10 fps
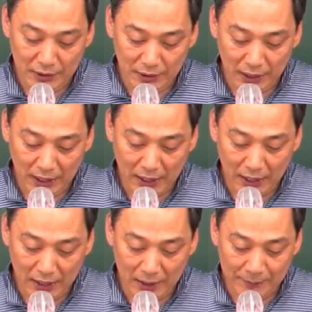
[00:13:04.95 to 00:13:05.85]

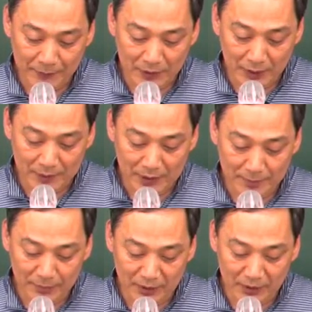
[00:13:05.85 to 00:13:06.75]
있다. 그 다음에
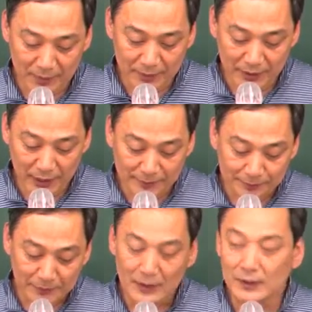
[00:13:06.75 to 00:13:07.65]
3번 갑니다.
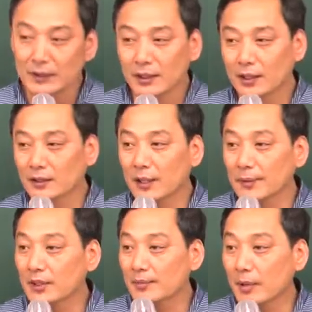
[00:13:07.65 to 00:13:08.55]
이건
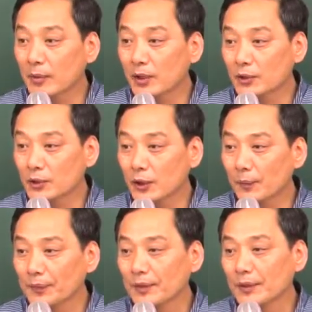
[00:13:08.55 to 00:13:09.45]
답은 금방 보이죠?
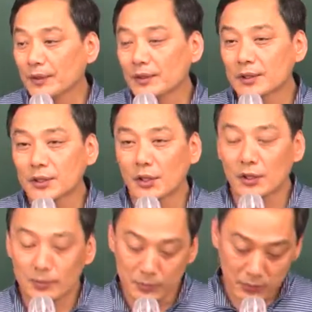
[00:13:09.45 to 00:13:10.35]
그죠?
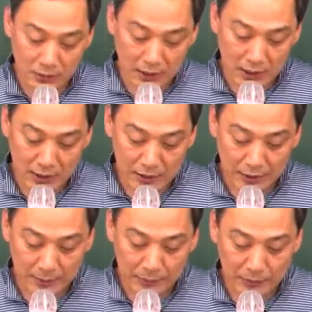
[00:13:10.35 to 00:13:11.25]
정부가
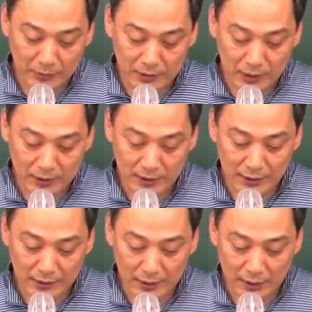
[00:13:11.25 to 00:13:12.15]
예, 부동산
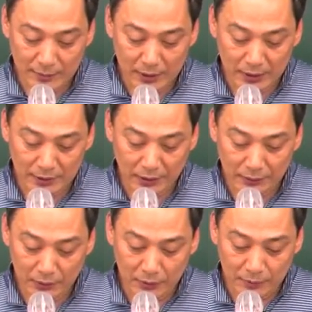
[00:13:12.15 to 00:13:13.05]
시장에
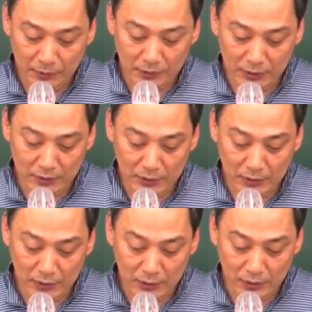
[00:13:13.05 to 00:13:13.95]
개입하더라도 부동산
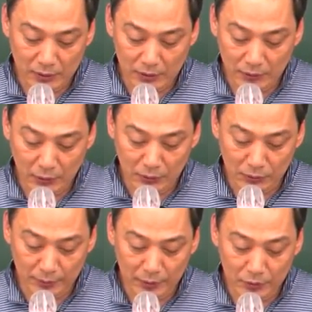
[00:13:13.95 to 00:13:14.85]
어,
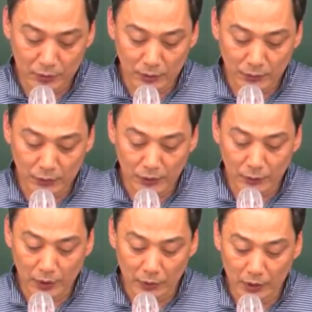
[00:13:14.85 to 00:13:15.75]
용도별 수급 조절이
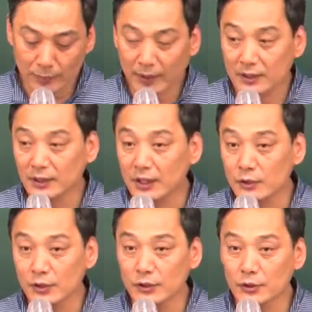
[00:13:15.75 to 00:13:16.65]
왜곡이 발생할
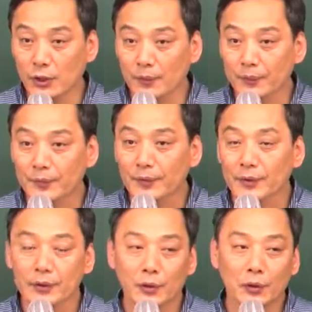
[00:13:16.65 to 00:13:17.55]
수 있죠.
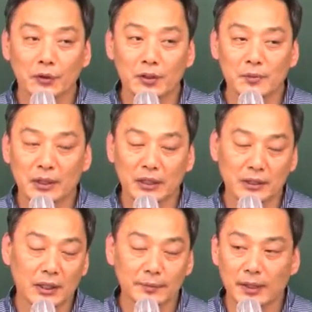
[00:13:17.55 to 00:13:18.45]
이런 걸
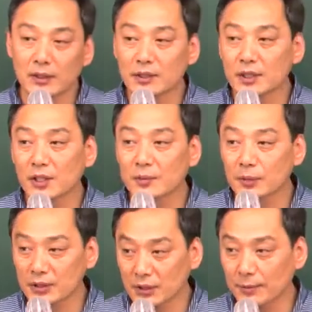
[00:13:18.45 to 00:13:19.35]
말하는 다른 말로
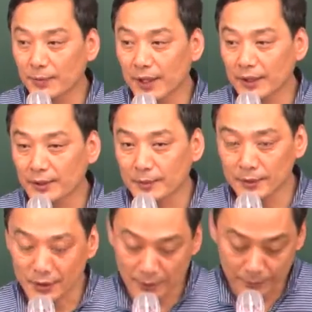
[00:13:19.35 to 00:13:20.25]
정보 실패,
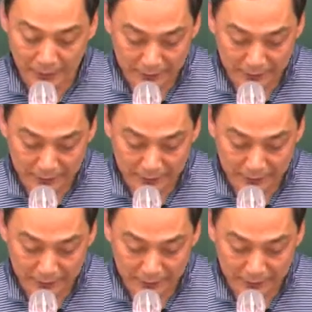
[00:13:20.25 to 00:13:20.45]
정보 실패.